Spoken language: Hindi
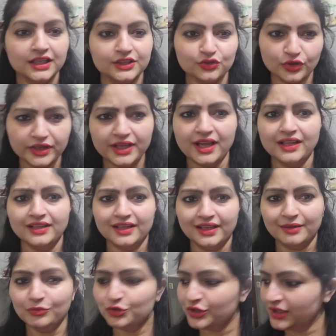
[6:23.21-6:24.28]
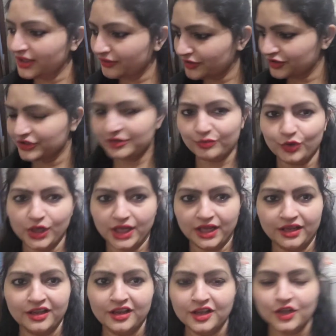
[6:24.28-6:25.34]
इसको याद आया मुझे लगा वंश ने बोला
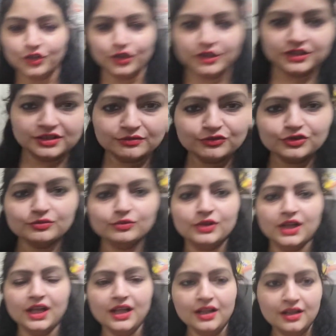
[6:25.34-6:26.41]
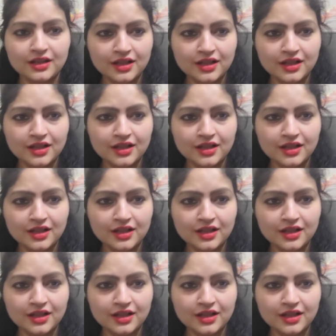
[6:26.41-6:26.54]
है तो इसने मुझे बोला